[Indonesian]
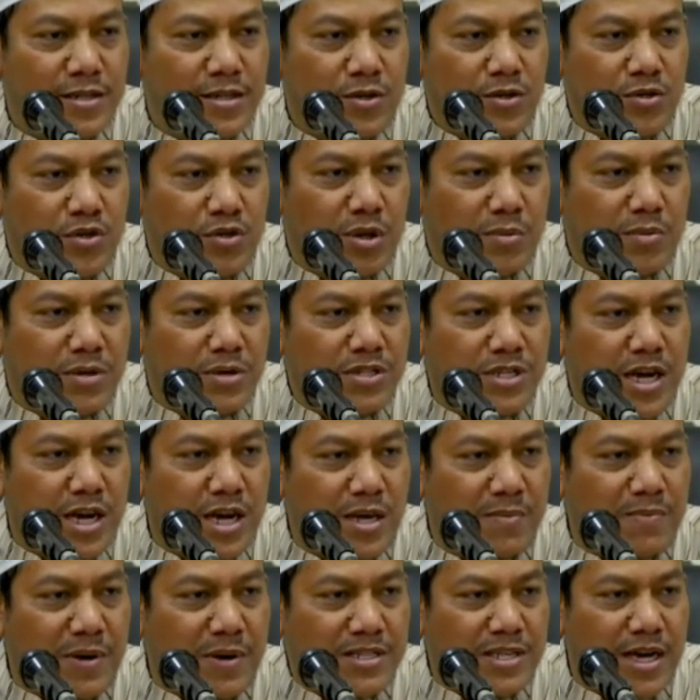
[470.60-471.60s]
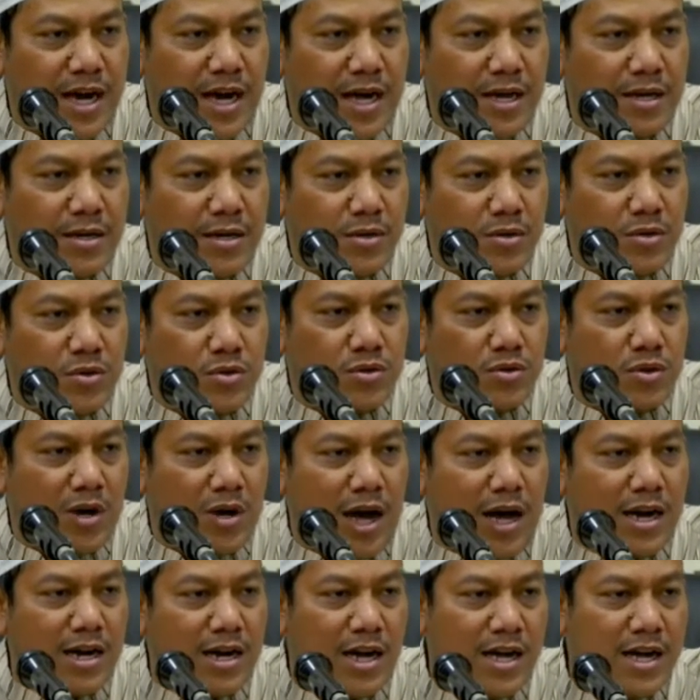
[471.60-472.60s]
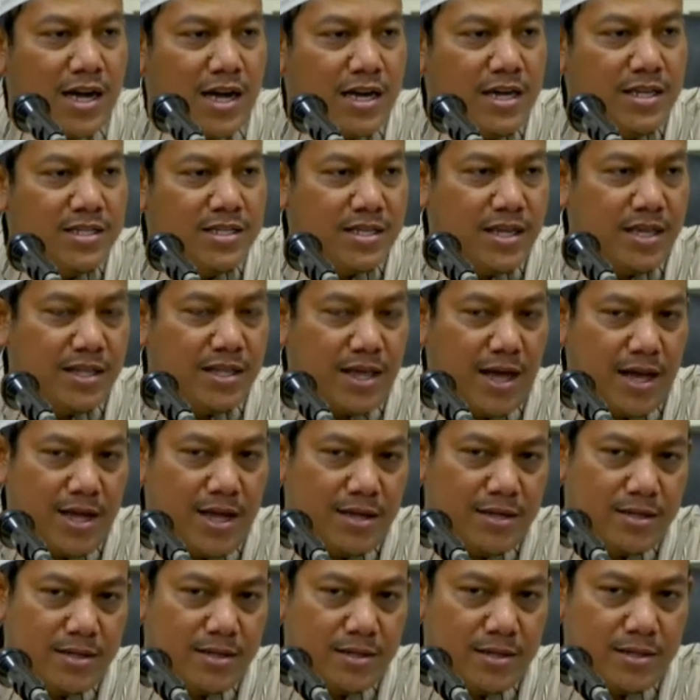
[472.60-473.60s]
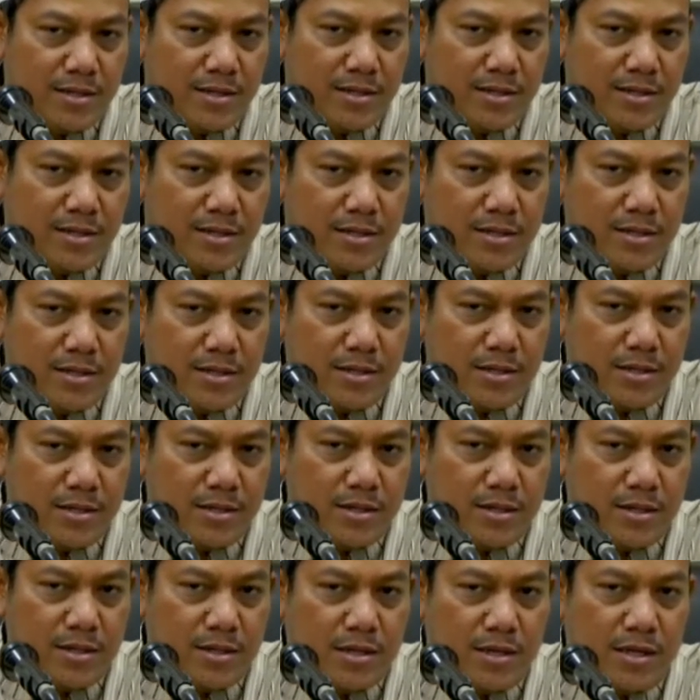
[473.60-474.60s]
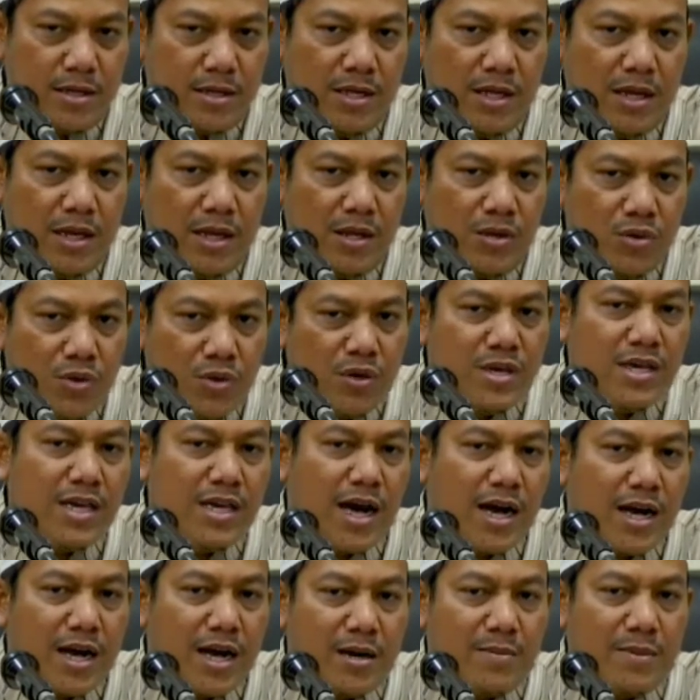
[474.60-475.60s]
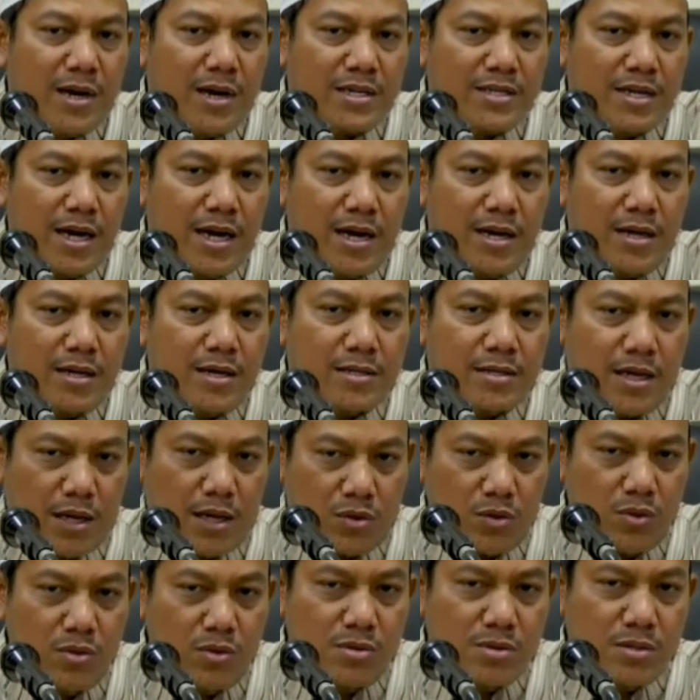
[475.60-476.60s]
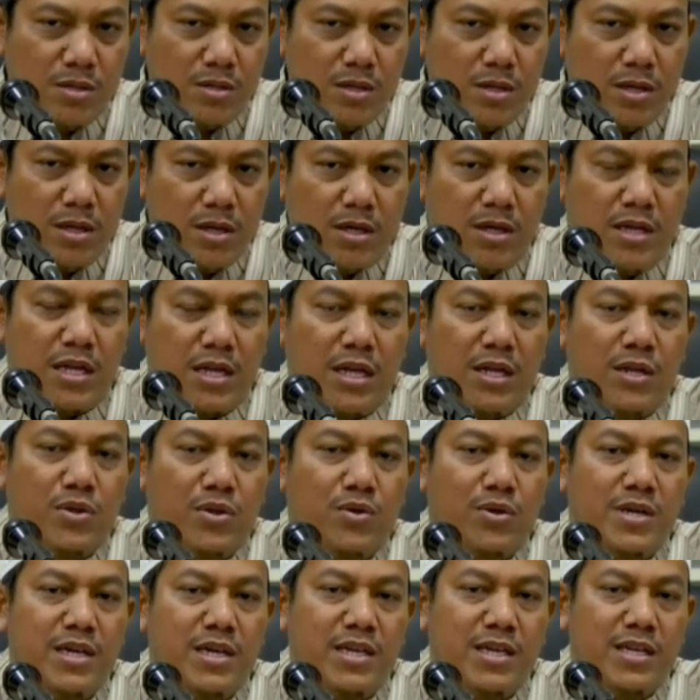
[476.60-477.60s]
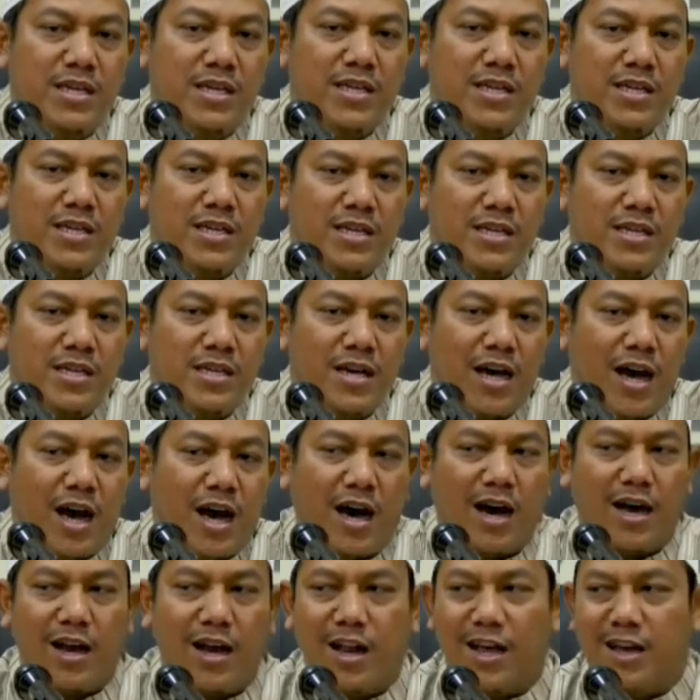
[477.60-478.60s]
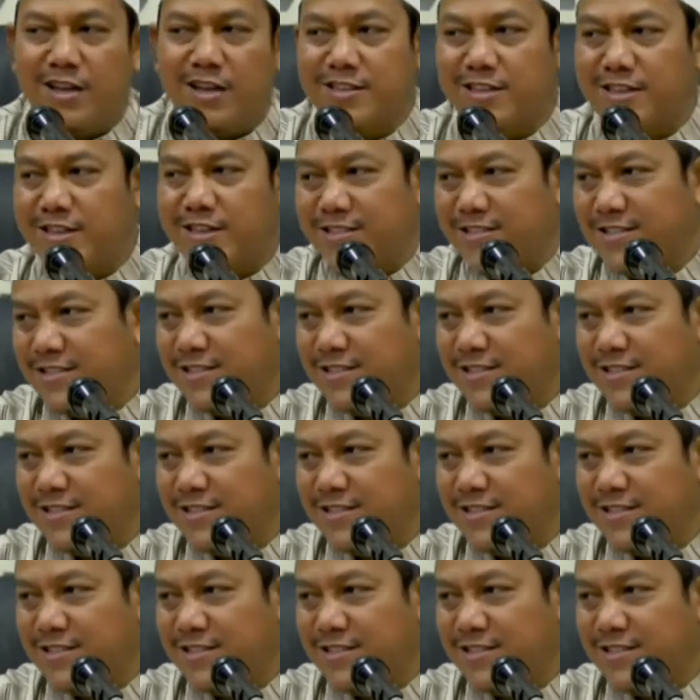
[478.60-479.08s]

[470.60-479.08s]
untuk mencari pasangan untuk anak gadis kita diridoi agamanya, satu, diridoi akhlaknya.